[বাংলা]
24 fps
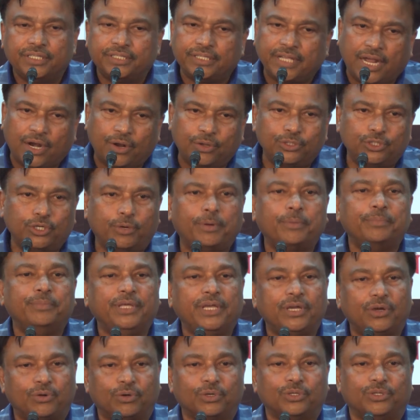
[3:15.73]
তারও
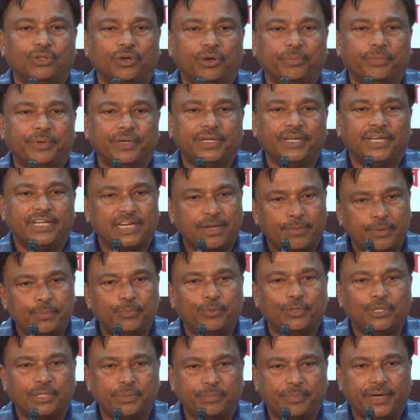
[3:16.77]
জবাবদিহি করতে হবে এটা আমি
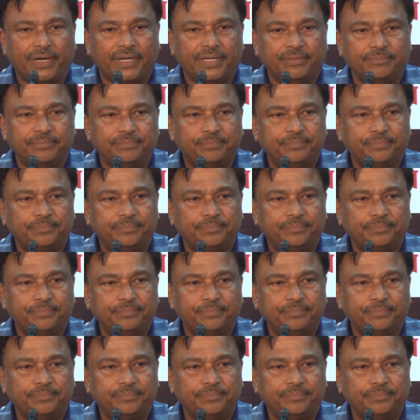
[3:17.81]
বলতে পারি